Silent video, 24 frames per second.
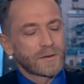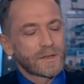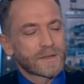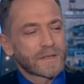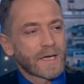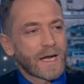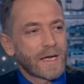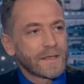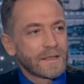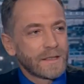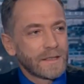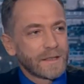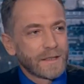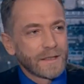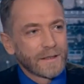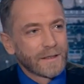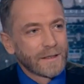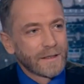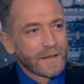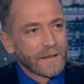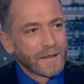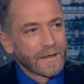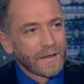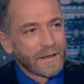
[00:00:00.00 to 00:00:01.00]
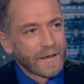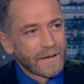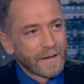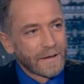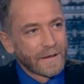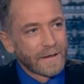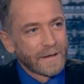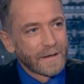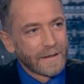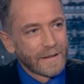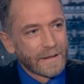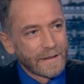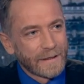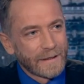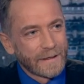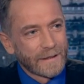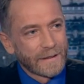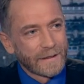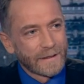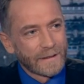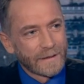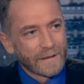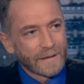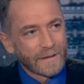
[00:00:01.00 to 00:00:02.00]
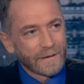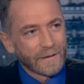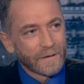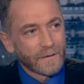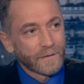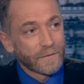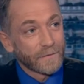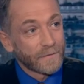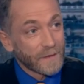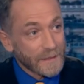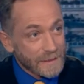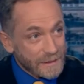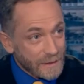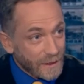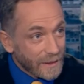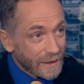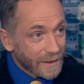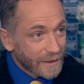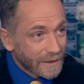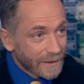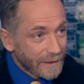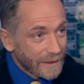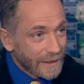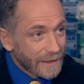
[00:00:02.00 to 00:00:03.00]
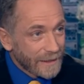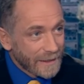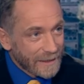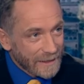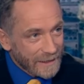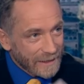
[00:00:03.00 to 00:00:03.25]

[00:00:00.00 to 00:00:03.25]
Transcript: Тосканини? Видел, да. Видели? Видел, да.